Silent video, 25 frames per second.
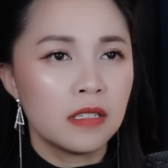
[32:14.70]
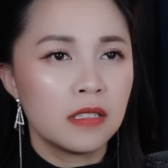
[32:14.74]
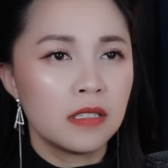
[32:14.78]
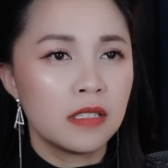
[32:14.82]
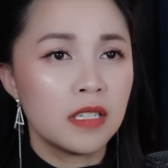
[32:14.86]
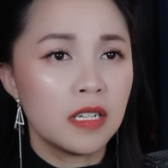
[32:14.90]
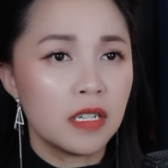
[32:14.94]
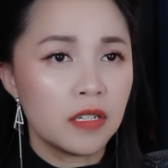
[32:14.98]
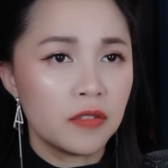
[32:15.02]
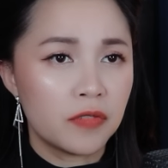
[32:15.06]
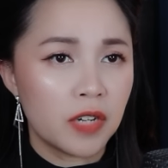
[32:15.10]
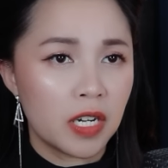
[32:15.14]

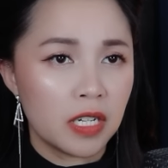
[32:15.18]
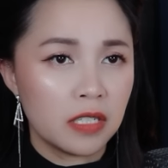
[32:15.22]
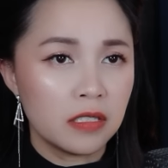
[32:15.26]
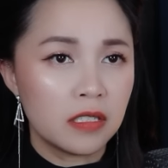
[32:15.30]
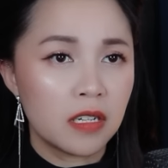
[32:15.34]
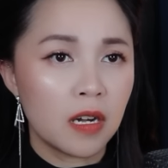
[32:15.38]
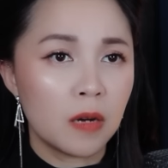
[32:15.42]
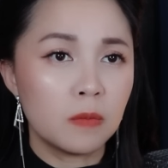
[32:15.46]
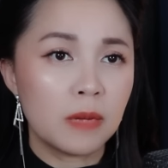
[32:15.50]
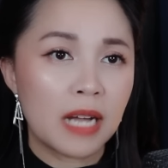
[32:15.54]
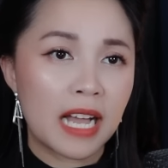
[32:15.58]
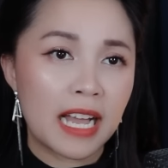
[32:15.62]
Nhưng vẫn
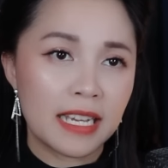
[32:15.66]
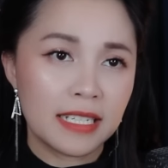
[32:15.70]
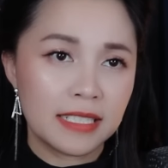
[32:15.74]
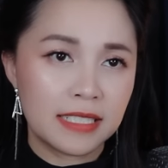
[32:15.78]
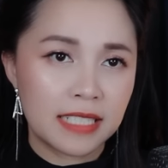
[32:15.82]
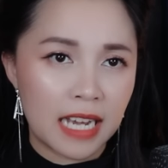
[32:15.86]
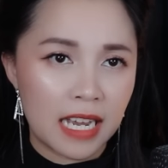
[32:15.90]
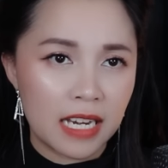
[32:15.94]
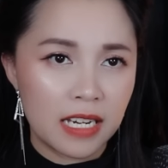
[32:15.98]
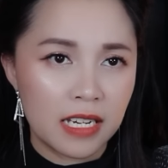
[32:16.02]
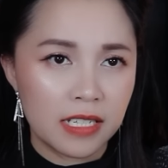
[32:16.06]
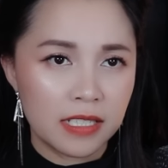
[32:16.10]
không ai
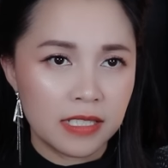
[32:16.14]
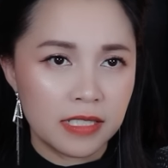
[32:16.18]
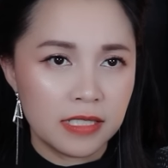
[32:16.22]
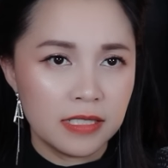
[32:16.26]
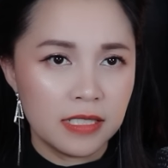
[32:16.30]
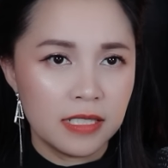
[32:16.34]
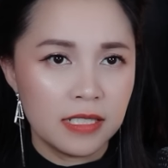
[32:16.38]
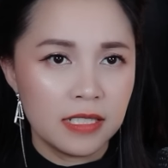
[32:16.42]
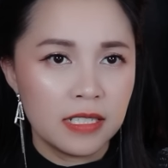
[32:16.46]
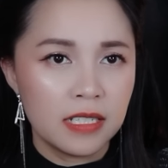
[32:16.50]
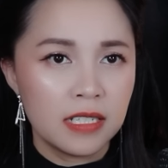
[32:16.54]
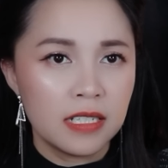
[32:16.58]
trả lời.
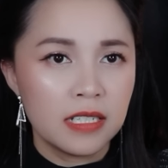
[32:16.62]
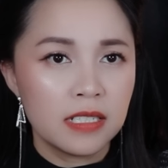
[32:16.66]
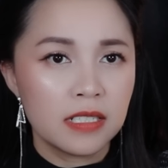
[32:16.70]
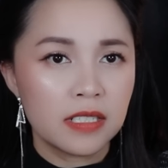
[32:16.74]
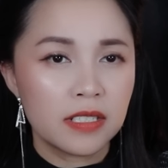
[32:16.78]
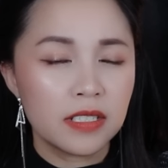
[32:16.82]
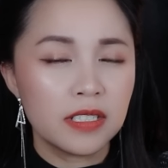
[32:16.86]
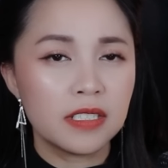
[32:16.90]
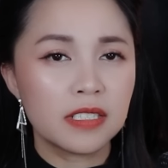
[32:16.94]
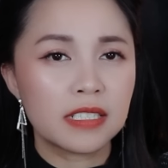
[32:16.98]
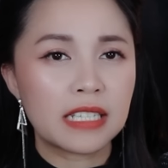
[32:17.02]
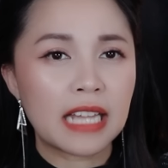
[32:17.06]

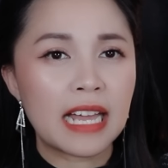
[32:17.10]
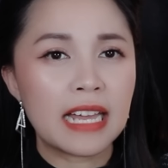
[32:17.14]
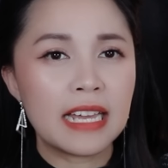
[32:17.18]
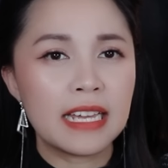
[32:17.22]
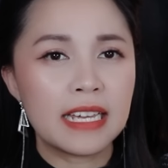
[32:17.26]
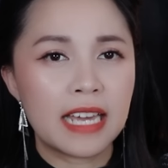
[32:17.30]
Đưa tay